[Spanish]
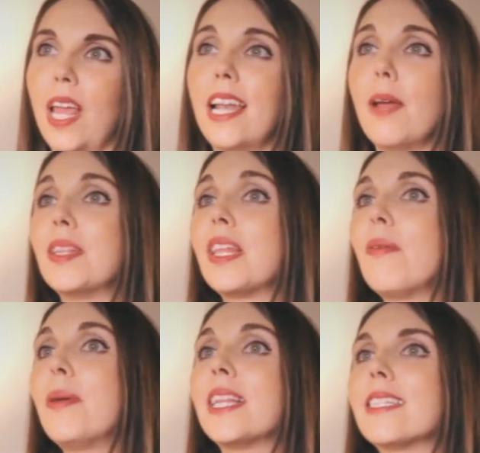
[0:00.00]

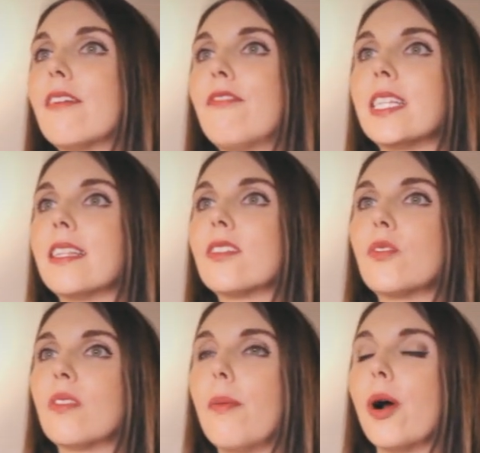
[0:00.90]
Lamentablemente esta faceta de su
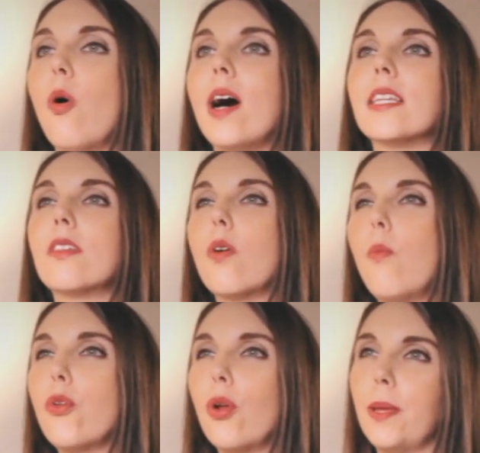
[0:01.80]
trabajo ha sido
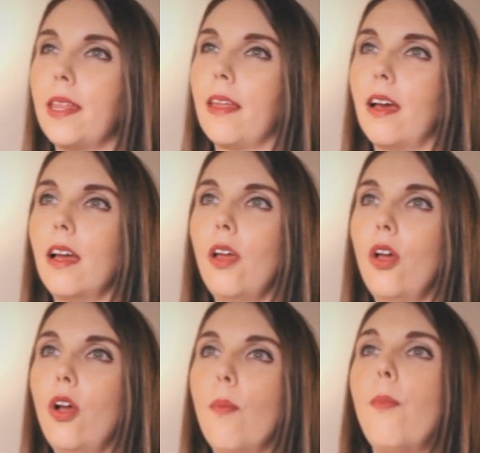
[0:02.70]
muy olvidada.
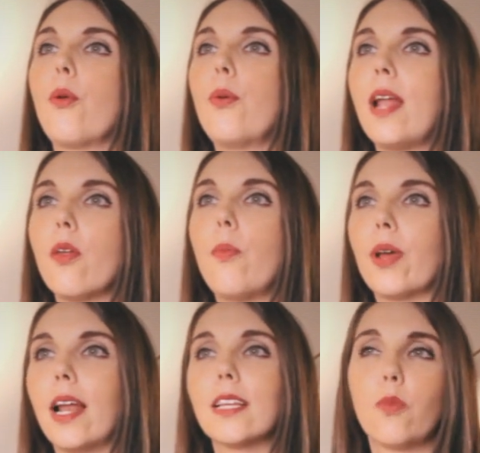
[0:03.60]
Por un lado,
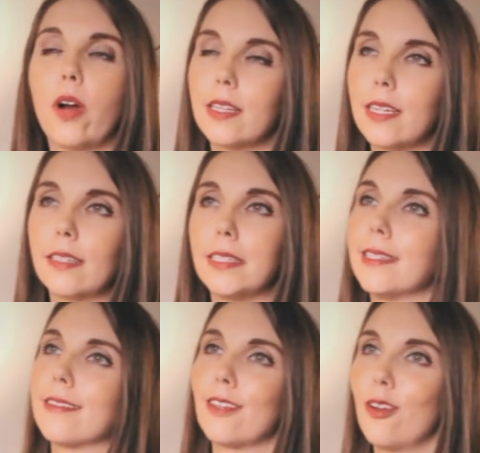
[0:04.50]
porque a las mujeres
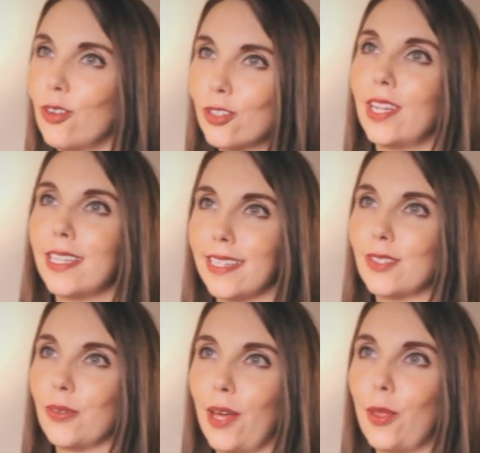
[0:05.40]
artistas no se les ha
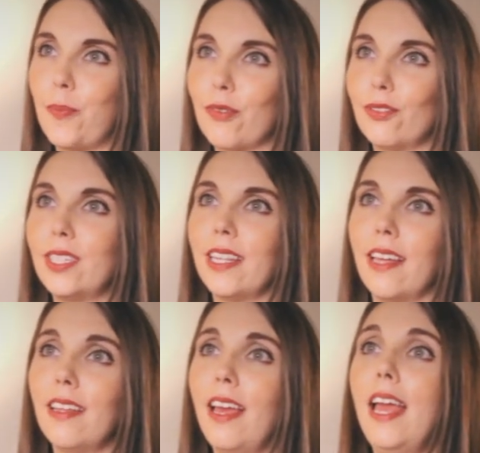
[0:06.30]
estudiado a
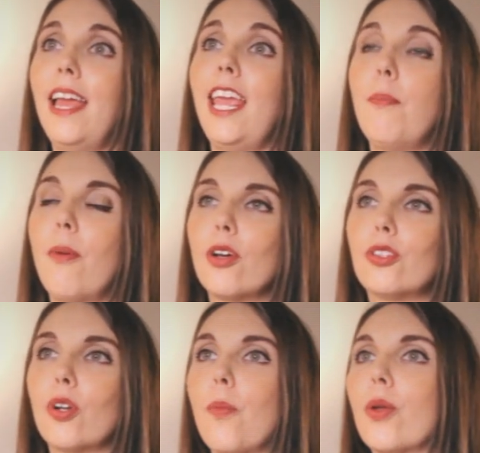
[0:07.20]
profundidad, y por
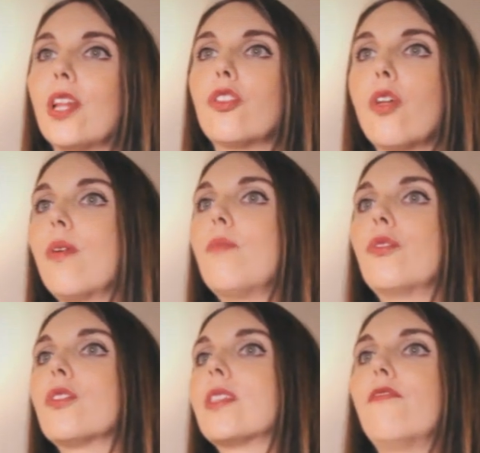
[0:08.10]
otro, porque todo el
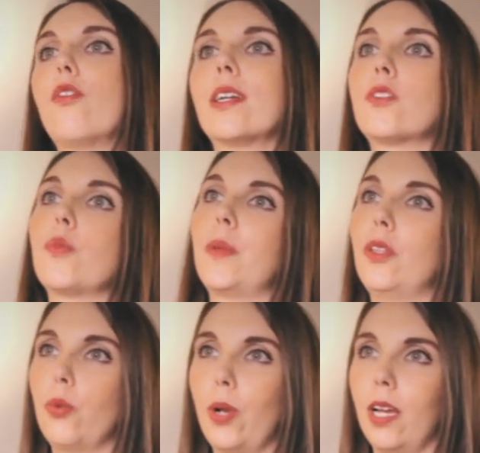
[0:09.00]
mundo se enfoca en su
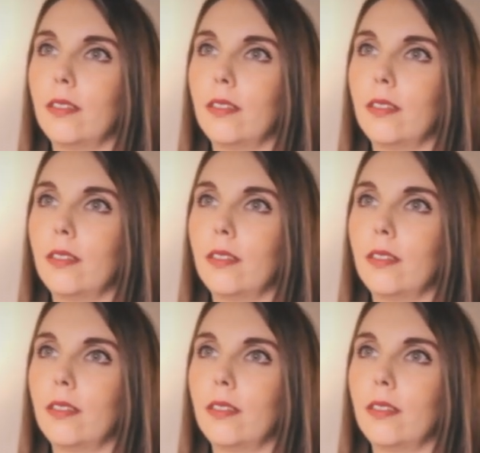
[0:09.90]
pintura